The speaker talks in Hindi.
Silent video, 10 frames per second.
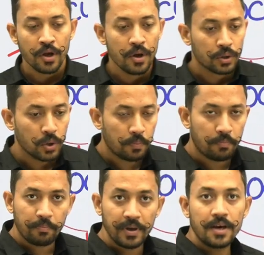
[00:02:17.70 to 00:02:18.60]
तो
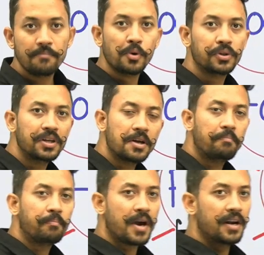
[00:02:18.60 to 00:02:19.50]
पीएम मोदी ने
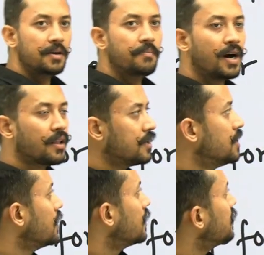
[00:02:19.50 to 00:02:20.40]
पहली बार
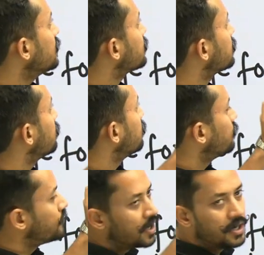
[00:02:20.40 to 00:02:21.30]
इस
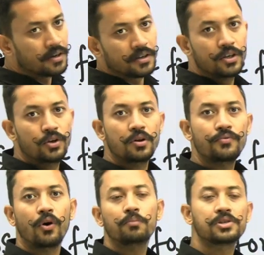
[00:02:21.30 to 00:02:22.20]
वर्ड
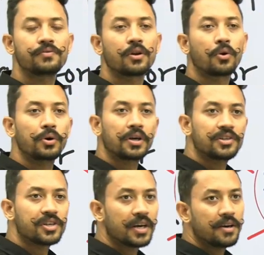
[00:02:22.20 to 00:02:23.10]
यूनिफॉर्म सिविल कोड की
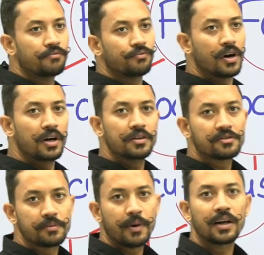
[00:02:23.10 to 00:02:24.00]
जगह वर्ड
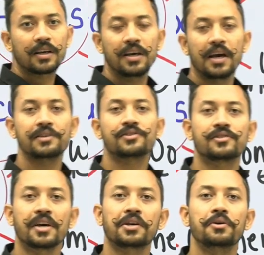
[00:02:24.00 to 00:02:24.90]
इस्तेमाल किया है
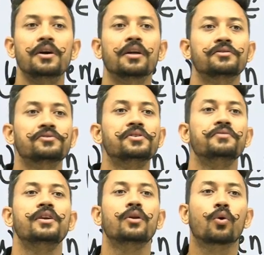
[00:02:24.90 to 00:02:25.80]
सेक्युलर
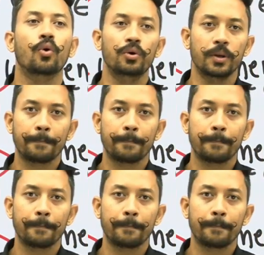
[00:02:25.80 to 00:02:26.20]
सिविल कोड